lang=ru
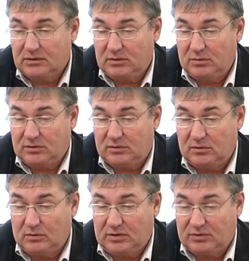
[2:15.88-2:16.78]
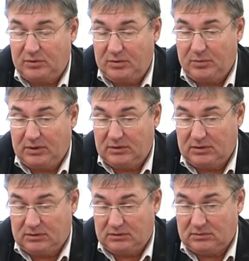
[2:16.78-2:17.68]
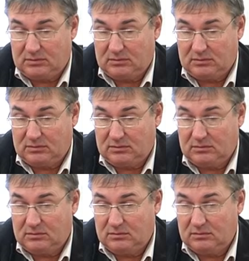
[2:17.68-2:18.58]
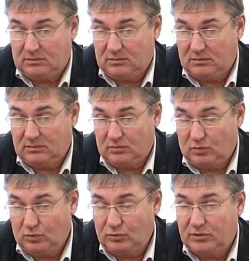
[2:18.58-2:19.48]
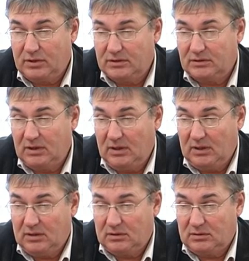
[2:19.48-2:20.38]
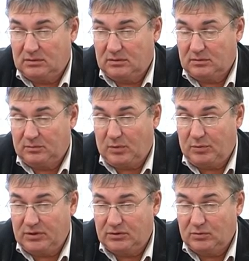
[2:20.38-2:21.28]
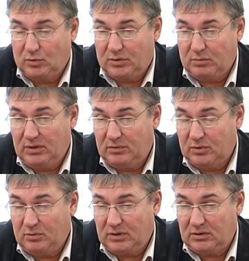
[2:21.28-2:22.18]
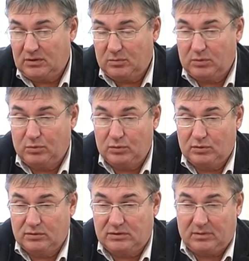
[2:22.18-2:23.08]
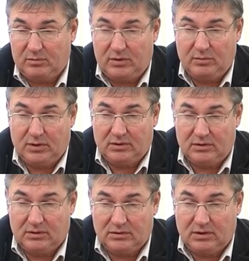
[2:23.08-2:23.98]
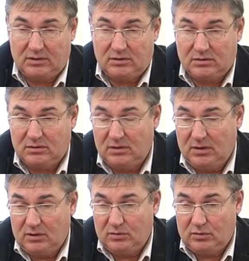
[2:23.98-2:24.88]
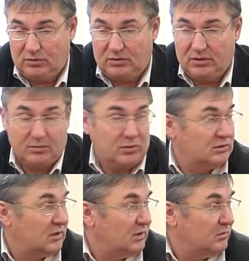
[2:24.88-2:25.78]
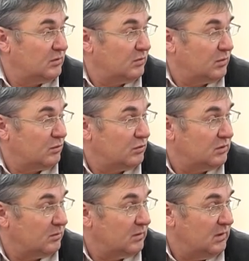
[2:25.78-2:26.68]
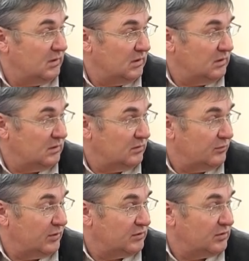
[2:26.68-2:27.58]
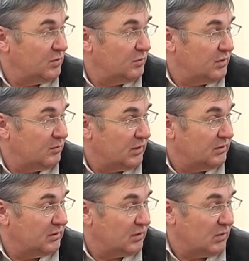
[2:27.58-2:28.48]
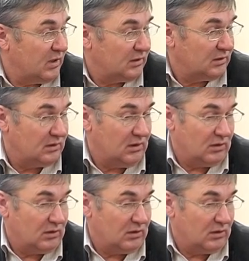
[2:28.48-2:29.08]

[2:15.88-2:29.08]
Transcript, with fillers: Соответственно, у нас перепады э, улучшились. Э, по-прежнему проблемный пятый теплопункт, то есть там перепад недостаточный. 0,4 по остальным теплопунктам, в принципе, перепады нормальные.